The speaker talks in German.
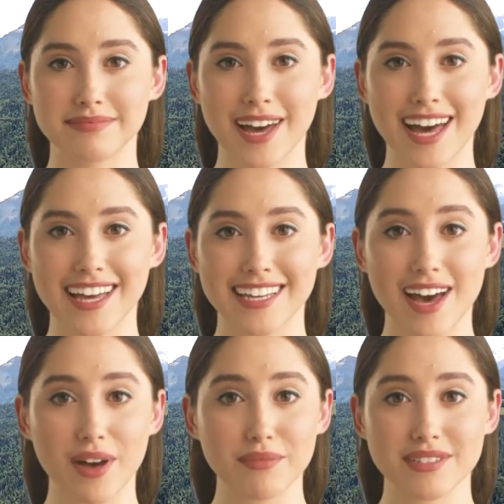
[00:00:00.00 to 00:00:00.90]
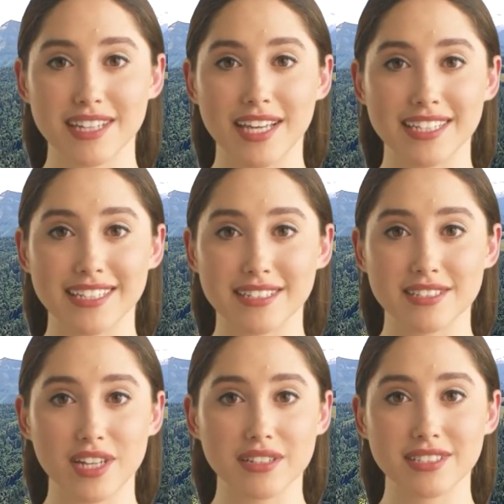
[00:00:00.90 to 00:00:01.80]
Nach einer Aussage
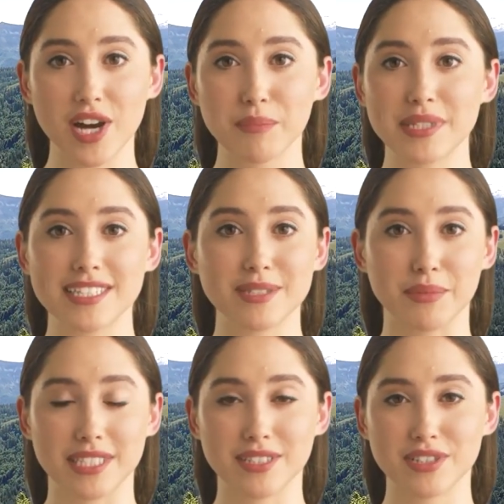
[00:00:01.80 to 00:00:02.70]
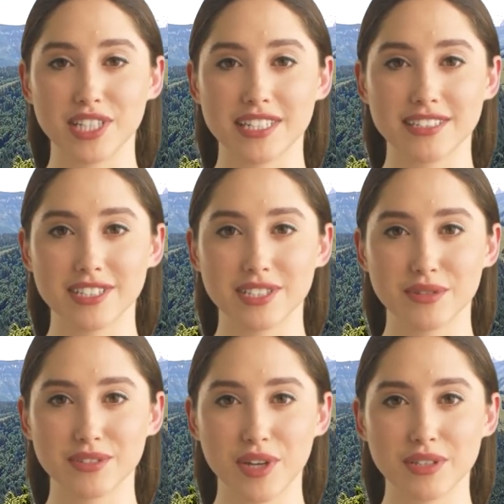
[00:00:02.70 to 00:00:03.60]
des Johns Hopkins Research
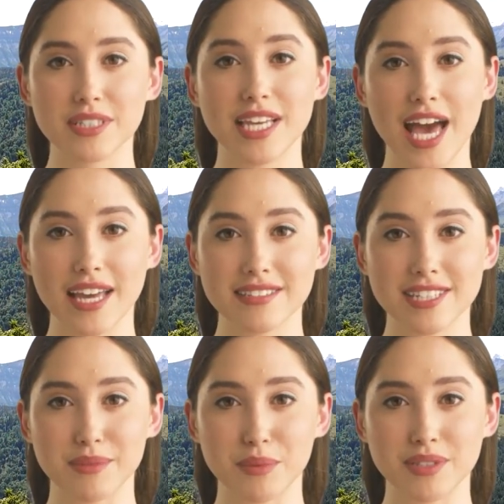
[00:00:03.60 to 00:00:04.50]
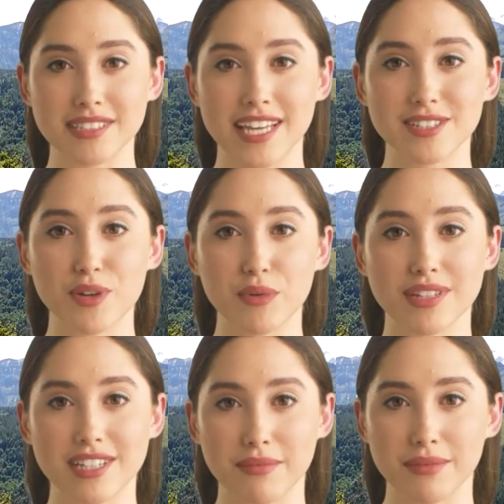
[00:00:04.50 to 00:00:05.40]
Institute sollten wir 80%
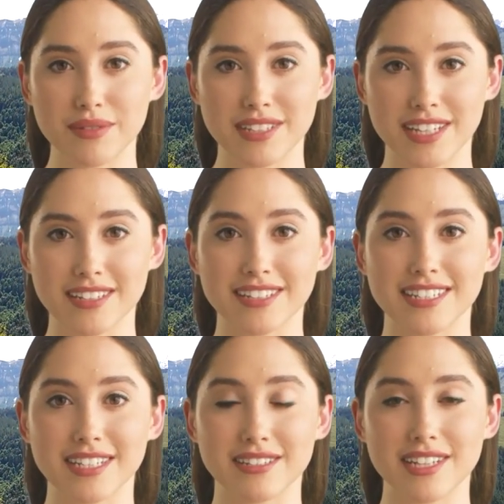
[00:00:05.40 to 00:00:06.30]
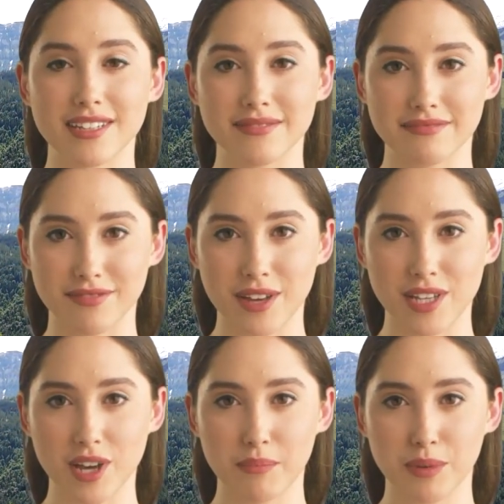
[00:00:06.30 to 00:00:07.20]
rohes Gemüse, Nüsse,
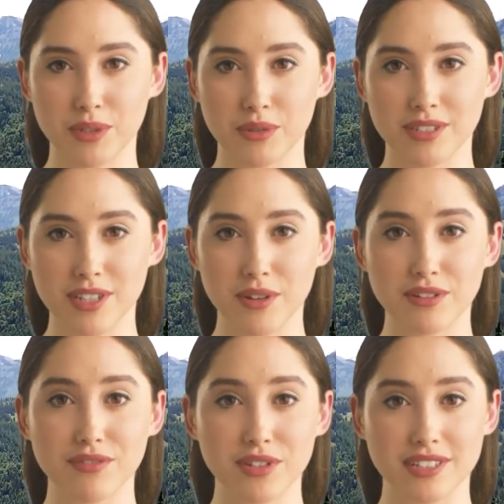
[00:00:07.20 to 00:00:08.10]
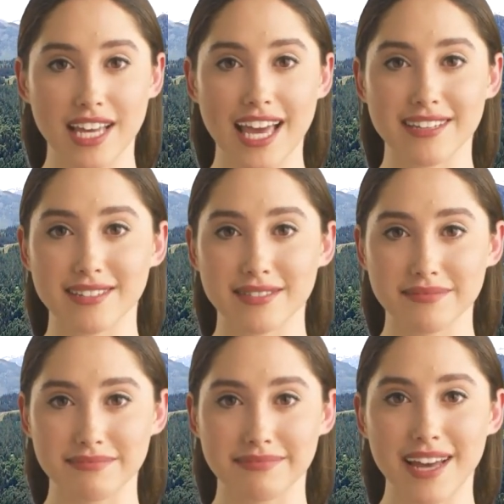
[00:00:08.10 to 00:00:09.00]
Vollkornprodukte und Früchte essen,
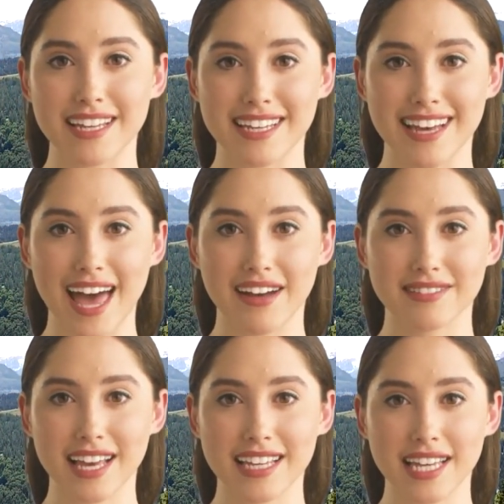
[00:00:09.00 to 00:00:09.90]
da der Gehalt an